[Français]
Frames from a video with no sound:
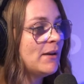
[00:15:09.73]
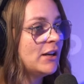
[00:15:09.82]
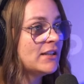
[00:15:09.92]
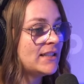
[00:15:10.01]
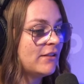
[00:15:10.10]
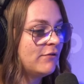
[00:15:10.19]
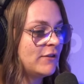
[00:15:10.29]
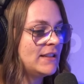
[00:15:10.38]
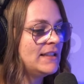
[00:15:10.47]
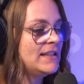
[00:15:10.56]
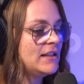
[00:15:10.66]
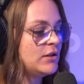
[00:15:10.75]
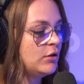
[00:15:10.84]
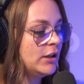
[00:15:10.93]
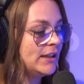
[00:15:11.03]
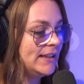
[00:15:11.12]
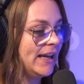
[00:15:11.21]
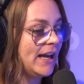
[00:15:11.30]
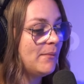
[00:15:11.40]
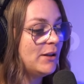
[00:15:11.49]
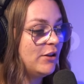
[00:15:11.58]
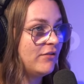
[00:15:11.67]
Mais là, cette fois-ci, c'est sur le terrain,
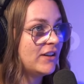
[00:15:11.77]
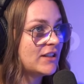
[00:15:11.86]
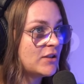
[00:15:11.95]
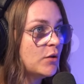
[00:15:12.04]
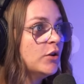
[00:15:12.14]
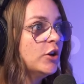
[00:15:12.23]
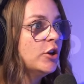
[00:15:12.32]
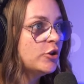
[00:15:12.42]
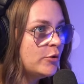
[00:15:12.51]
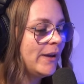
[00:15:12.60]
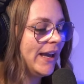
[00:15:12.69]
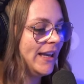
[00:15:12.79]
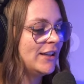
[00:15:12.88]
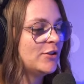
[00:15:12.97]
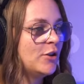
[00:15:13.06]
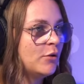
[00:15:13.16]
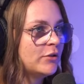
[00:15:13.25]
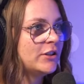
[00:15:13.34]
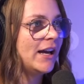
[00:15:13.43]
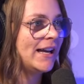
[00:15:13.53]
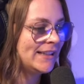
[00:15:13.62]
mais de façon numérique, donc à